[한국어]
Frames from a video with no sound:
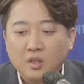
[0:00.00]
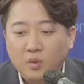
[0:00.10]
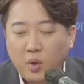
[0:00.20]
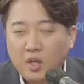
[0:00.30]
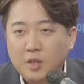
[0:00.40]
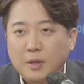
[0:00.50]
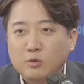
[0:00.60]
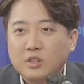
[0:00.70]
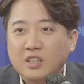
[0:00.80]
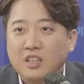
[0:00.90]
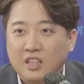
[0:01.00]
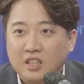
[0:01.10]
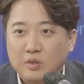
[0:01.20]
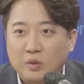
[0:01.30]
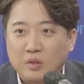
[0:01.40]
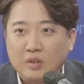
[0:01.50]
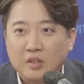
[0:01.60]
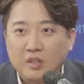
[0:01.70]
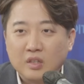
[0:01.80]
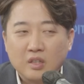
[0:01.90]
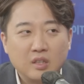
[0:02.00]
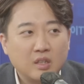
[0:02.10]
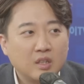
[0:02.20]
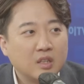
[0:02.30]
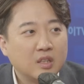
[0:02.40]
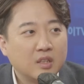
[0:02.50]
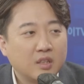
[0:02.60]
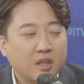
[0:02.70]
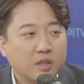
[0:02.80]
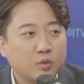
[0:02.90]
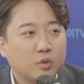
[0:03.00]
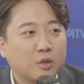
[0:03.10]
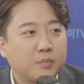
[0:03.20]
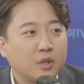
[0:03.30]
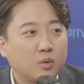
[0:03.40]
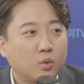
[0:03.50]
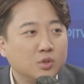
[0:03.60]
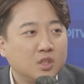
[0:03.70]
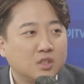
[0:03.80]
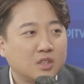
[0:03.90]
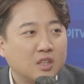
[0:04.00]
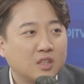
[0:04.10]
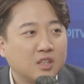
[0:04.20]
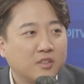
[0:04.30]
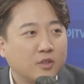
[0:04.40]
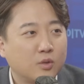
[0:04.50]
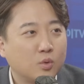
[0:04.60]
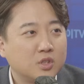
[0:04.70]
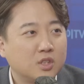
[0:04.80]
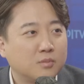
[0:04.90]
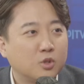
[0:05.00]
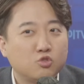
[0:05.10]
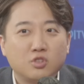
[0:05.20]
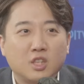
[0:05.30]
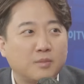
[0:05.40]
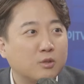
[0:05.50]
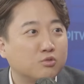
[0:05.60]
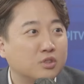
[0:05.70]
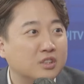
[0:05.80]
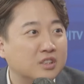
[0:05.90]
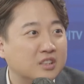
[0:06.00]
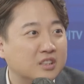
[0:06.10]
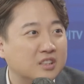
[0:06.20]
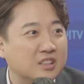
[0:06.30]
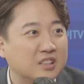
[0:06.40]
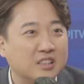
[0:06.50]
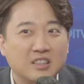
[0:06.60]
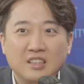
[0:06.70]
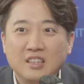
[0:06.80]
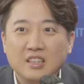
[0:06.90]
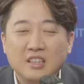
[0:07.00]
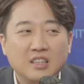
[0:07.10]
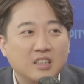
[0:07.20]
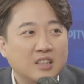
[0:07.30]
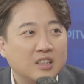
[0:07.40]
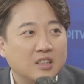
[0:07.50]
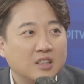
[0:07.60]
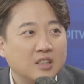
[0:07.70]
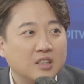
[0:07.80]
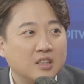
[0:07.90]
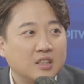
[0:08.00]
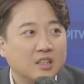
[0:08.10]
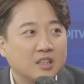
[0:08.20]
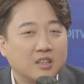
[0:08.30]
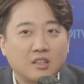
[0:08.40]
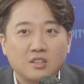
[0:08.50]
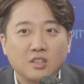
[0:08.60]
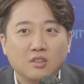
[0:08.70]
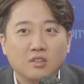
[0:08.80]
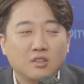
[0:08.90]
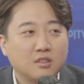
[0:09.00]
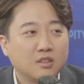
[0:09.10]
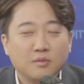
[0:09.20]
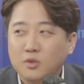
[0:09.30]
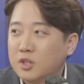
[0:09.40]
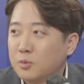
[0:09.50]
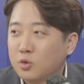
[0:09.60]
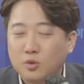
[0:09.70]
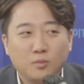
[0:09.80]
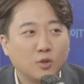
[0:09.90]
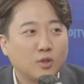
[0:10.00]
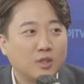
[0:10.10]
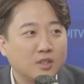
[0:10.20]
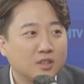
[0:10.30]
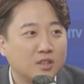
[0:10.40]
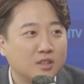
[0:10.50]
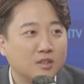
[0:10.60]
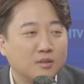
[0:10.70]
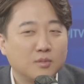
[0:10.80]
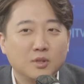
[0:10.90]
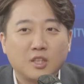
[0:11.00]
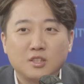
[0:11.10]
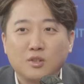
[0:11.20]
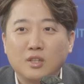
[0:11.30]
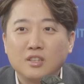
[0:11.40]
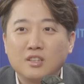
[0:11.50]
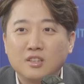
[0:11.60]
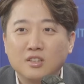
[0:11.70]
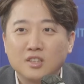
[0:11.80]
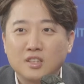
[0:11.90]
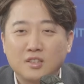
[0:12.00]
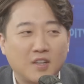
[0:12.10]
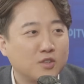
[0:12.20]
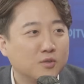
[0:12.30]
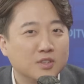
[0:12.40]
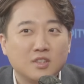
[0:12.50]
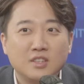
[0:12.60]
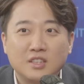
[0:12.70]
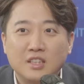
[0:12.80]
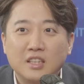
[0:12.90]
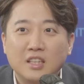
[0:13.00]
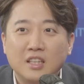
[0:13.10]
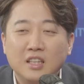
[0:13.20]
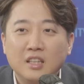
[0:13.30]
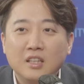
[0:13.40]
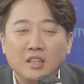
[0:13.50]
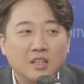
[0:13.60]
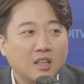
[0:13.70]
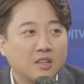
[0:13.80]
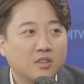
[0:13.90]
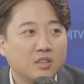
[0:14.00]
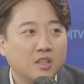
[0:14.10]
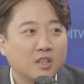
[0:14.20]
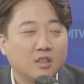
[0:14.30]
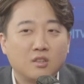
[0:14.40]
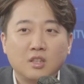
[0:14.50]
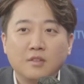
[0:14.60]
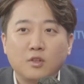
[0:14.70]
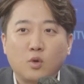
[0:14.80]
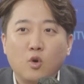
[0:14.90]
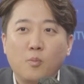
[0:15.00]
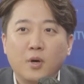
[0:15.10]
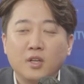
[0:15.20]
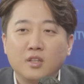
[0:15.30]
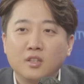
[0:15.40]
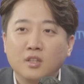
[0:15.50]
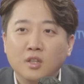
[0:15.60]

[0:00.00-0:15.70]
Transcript: 회를 바꿀 생각을 안 하고 네. 계속 옆에 콘치즈랑 그다음에 꽁치를 뭘 주냐를 바꾸고 있는 거예요. 아, 같이 나오는 걸로. 네, 같이 나오는 걸 그게 뭐 일본어로 뭐라고 하는 그뭔 예. 다시라고 하는 예. 그런 것들을 바꾸면서 이제 아하, 하는 건데 그다음에 광고판에는